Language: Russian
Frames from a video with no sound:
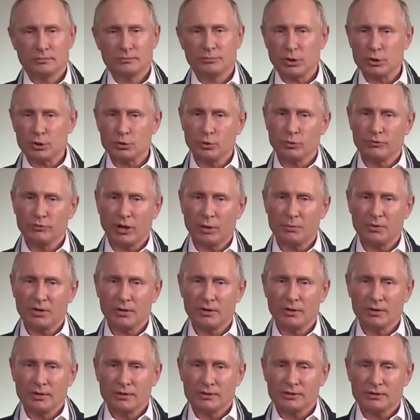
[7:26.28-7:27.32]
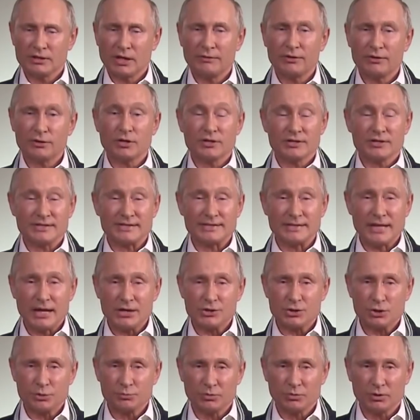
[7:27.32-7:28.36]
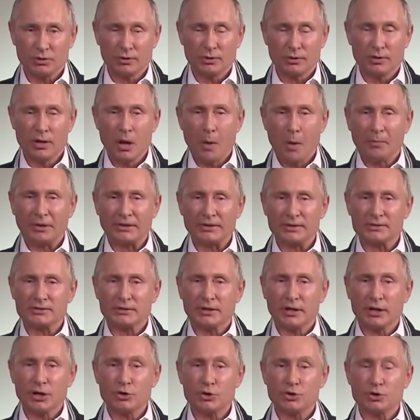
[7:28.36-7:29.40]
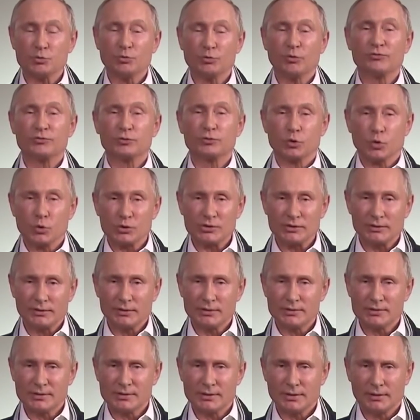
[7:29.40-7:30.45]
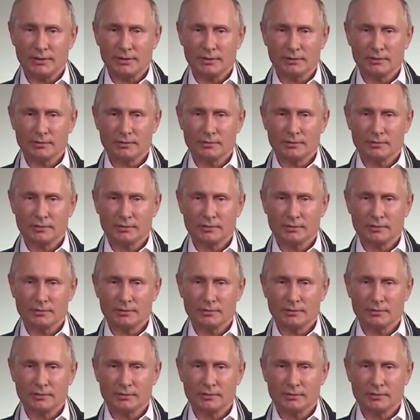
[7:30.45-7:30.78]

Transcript: Пришло время ставить значимые, по-настоящему взрослые цели.